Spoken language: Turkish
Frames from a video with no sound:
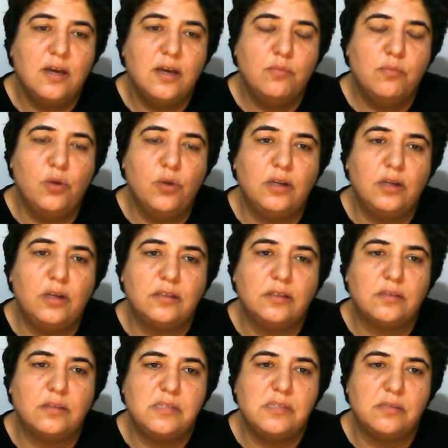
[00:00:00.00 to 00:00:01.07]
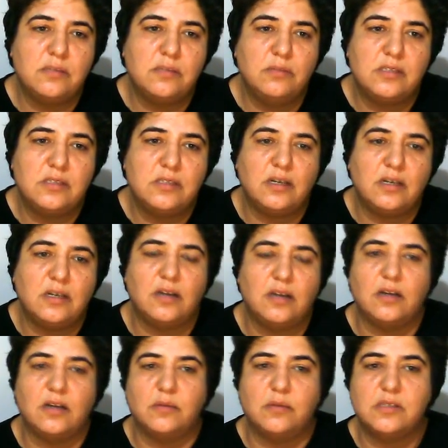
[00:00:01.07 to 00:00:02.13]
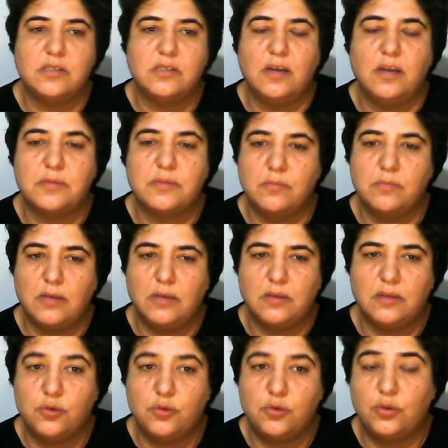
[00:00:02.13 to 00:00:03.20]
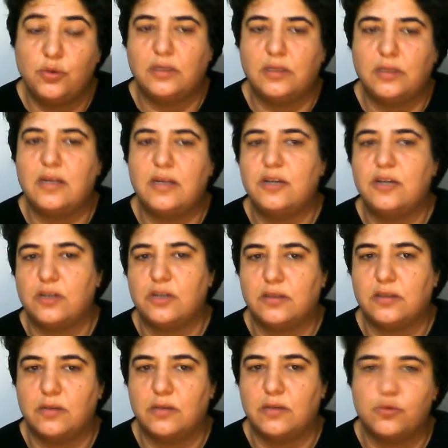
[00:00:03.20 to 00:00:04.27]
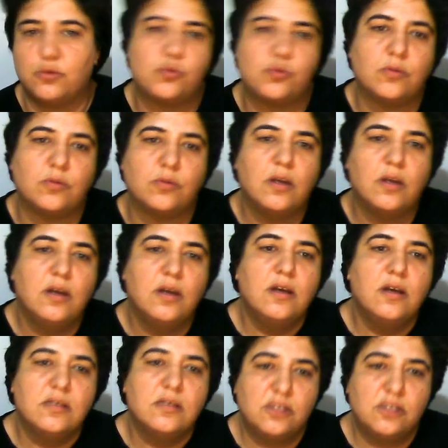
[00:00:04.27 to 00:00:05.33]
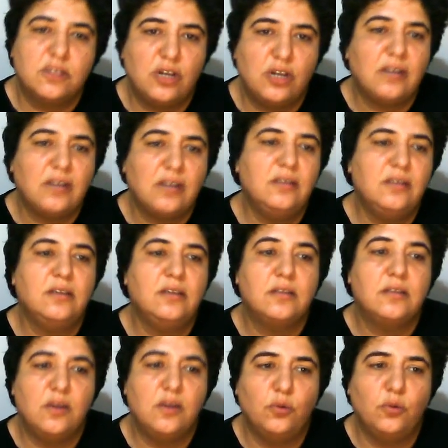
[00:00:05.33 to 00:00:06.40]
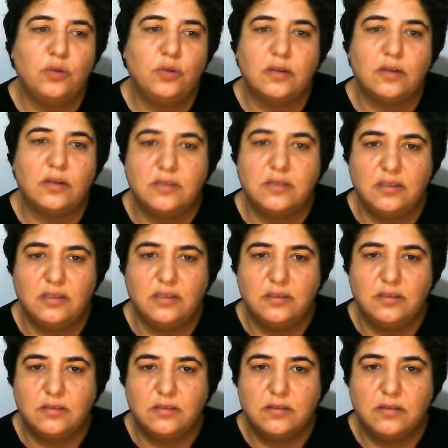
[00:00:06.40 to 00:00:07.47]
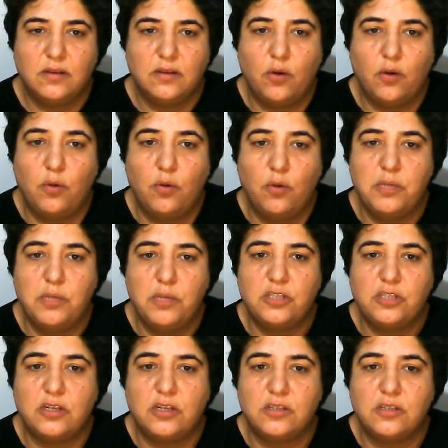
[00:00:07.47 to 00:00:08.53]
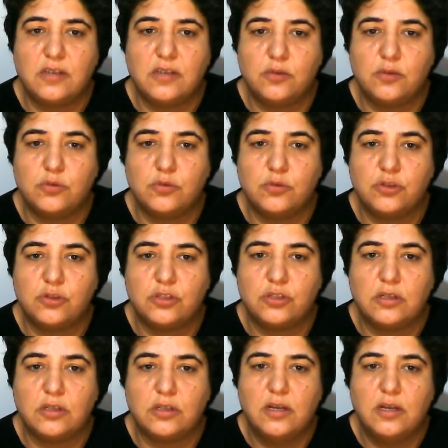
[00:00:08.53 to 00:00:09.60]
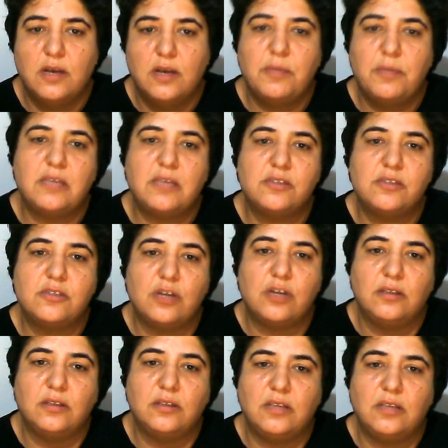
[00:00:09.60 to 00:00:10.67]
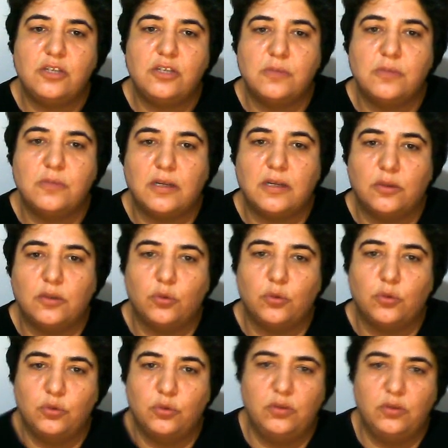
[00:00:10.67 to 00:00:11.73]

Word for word: Bu aralıkta bizim ısı kaynağımız ne yapsın maddeye Q kadar enerji aktarmış olsun. Sıcaklığı ne oldu artık? 15 derece Celsius'a çıktı. Peki sıcaklık değişimi ne kadar oldu?